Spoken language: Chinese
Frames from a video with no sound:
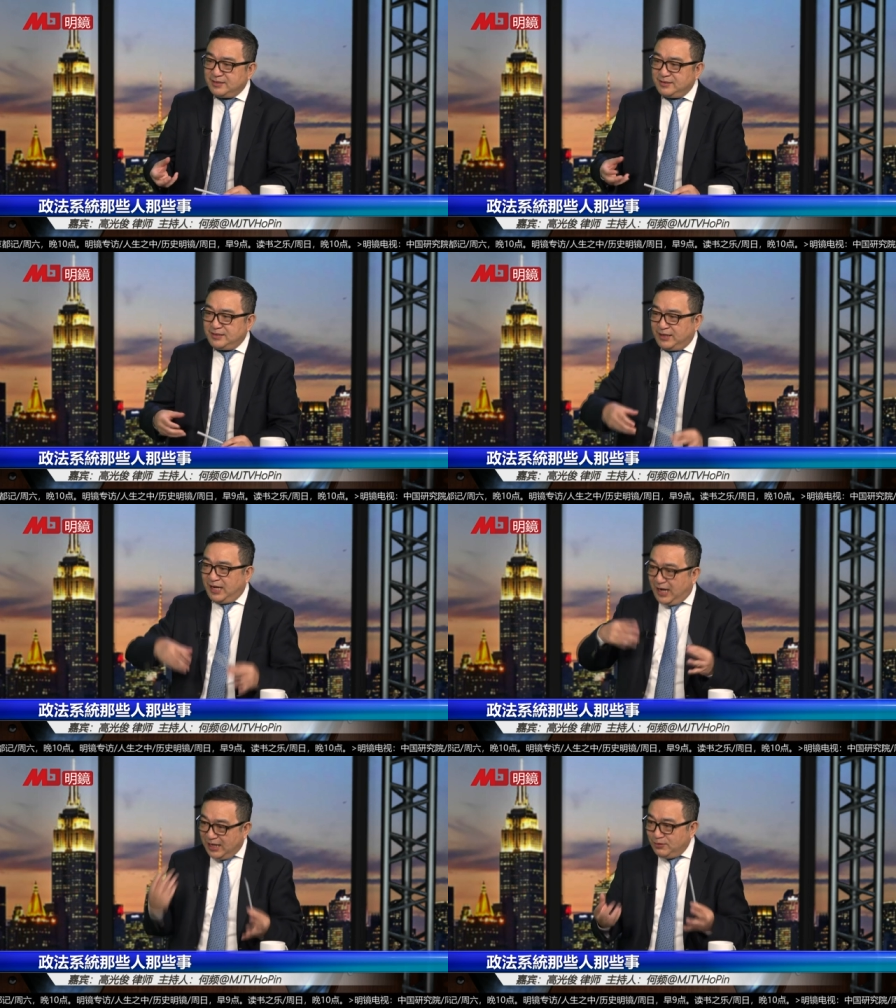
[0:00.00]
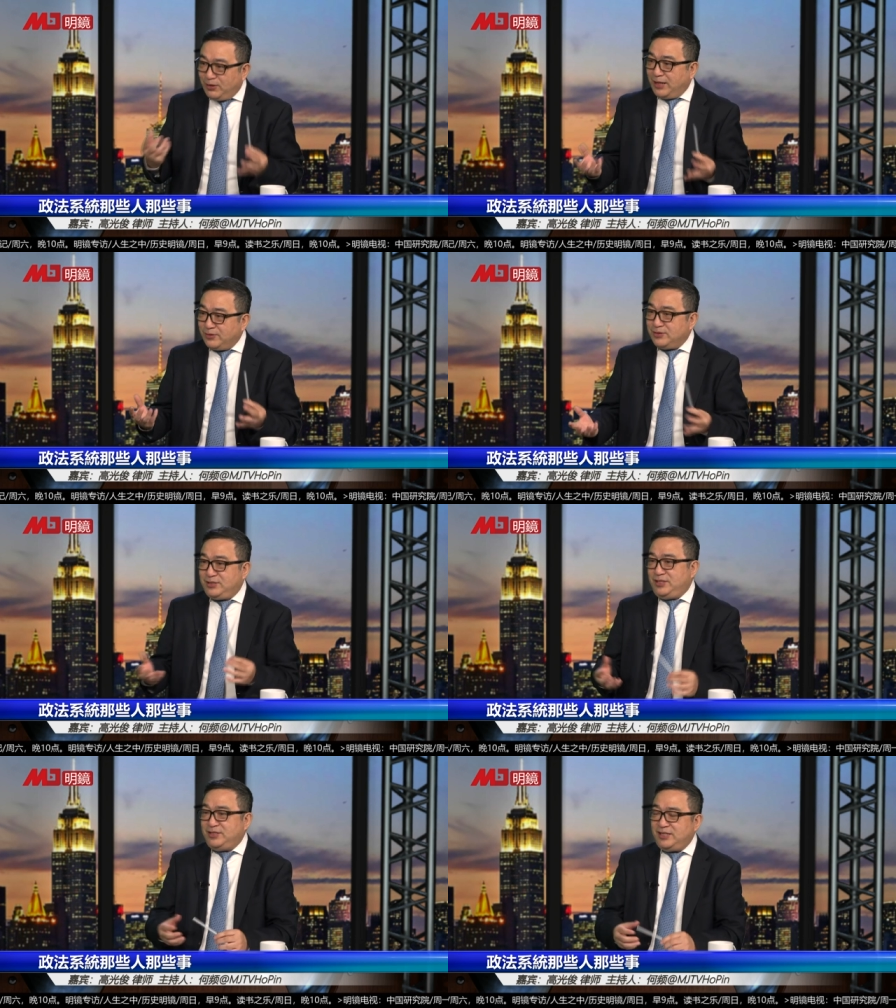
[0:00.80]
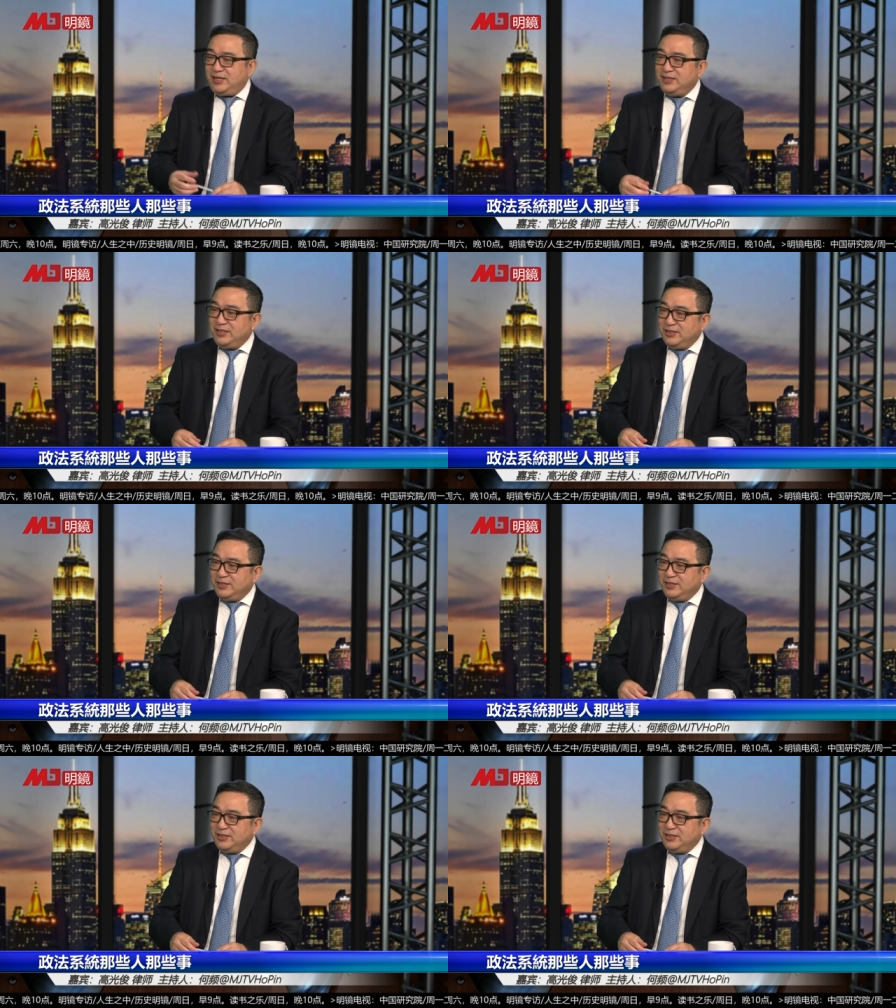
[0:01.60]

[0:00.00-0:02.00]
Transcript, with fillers: 是讲了很多的细节，